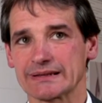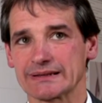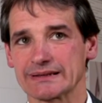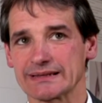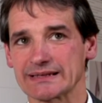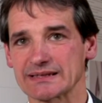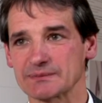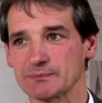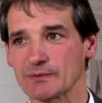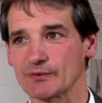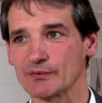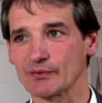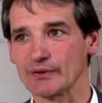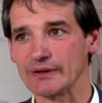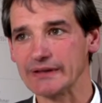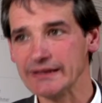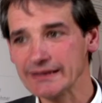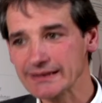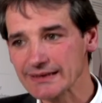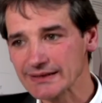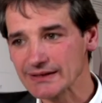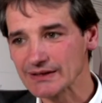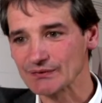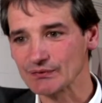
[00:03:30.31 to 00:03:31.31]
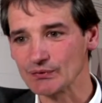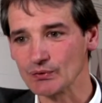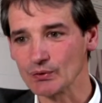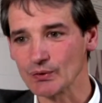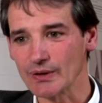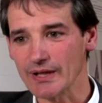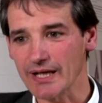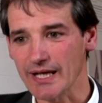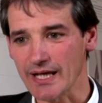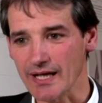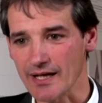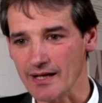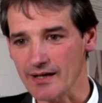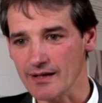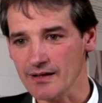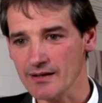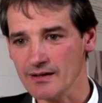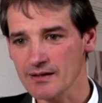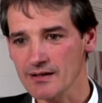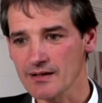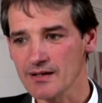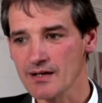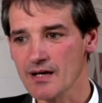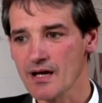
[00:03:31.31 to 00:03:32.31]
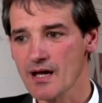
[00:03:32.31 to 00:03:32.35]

dass man von irgendwoher